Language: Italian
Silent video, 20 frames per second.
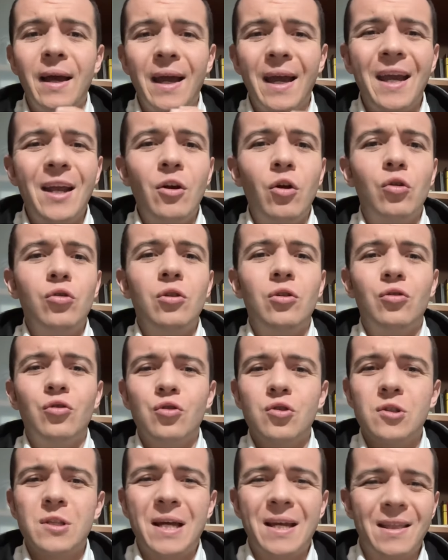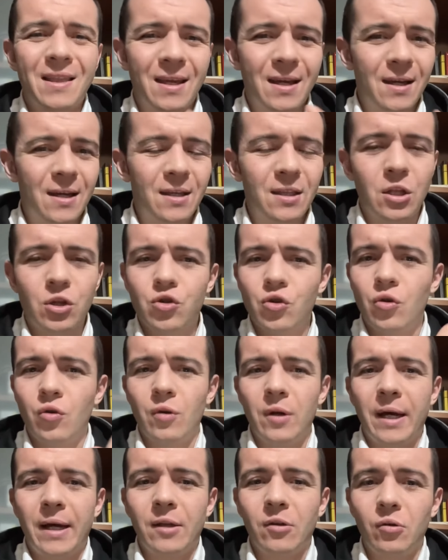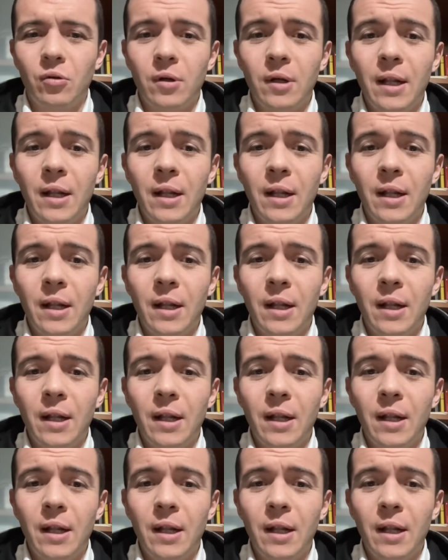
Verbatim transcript: e note tostate anche di cioccolato.